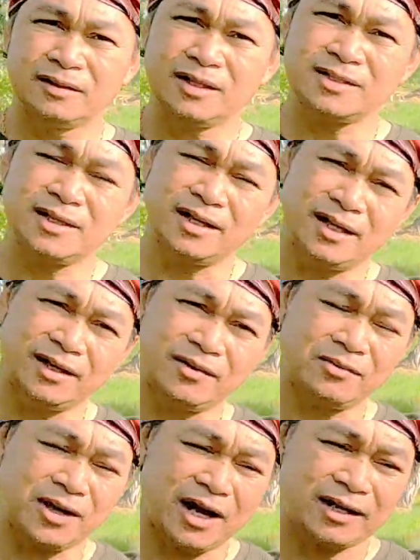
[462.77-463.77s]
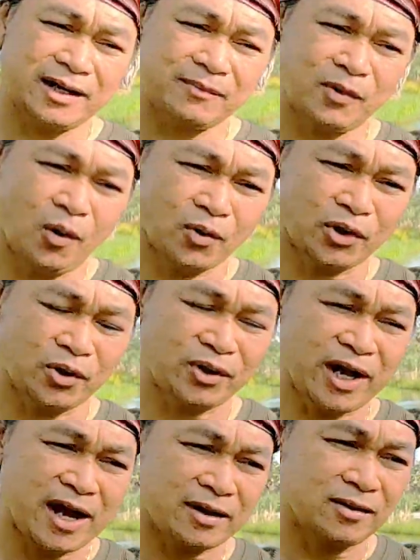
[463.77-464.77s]
คือทฤษฎีของการทำโคกหนอง
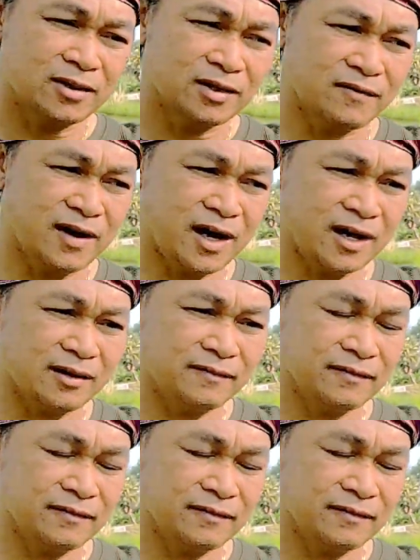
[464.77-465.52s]
นาก็คือว่า